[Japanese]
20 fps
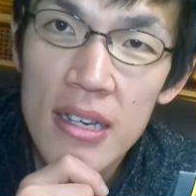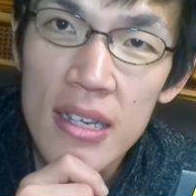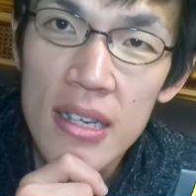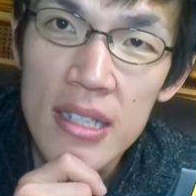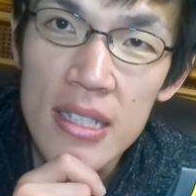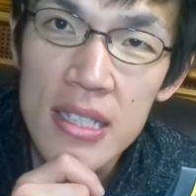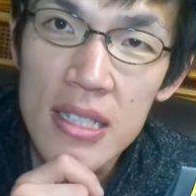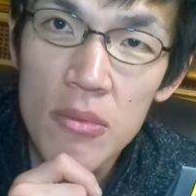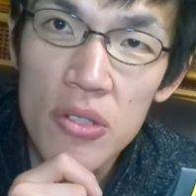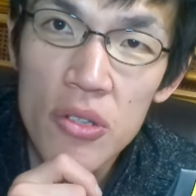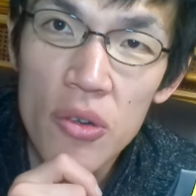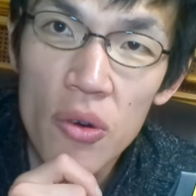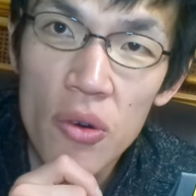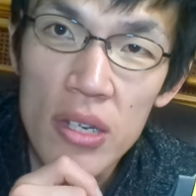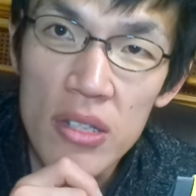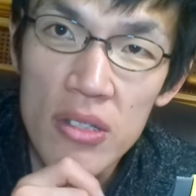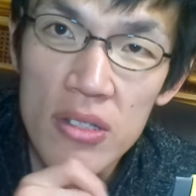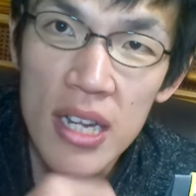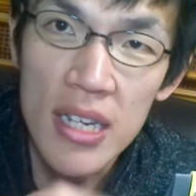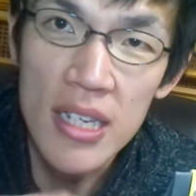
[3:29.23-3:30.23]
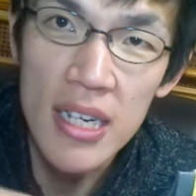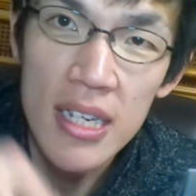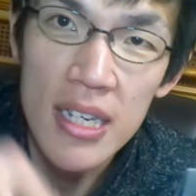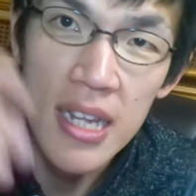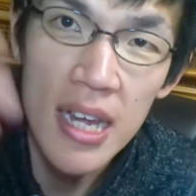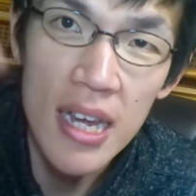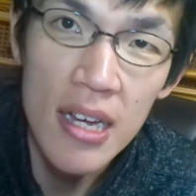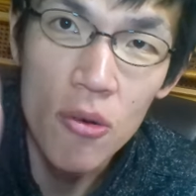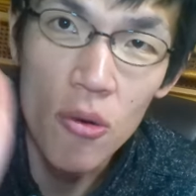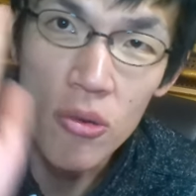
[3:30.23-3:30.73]
いつも通りの流
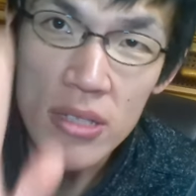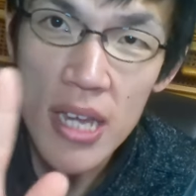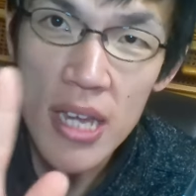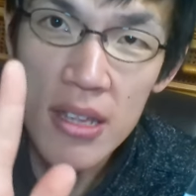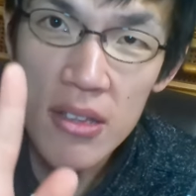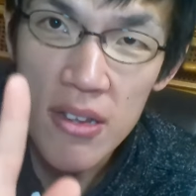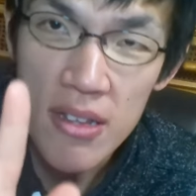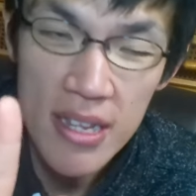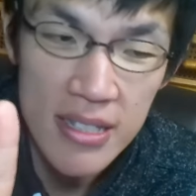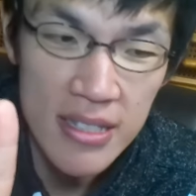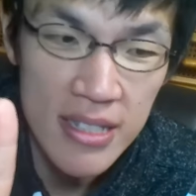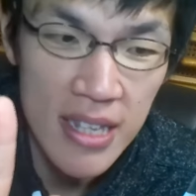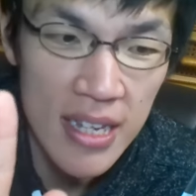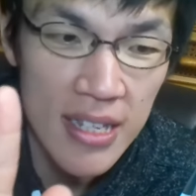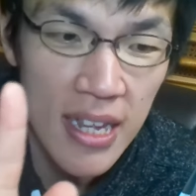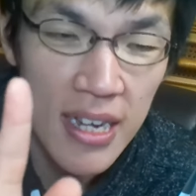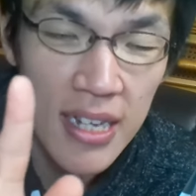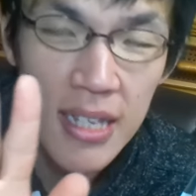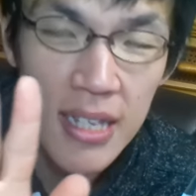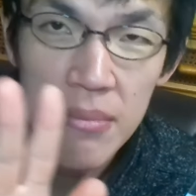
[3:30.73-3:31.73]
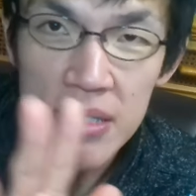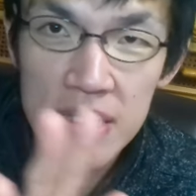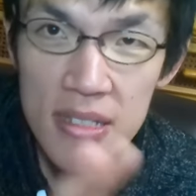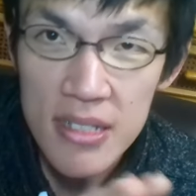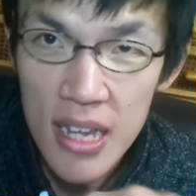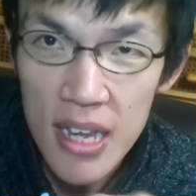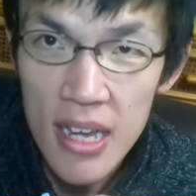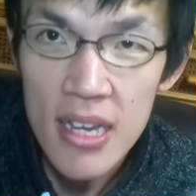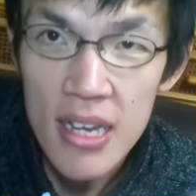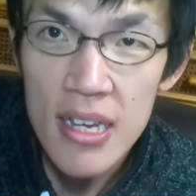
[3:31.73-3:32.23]
れでごてん出させていただきま
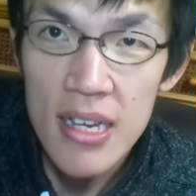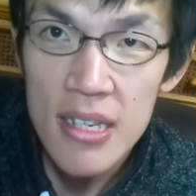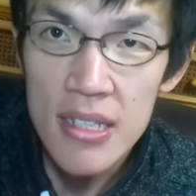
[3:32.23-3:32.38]
すね。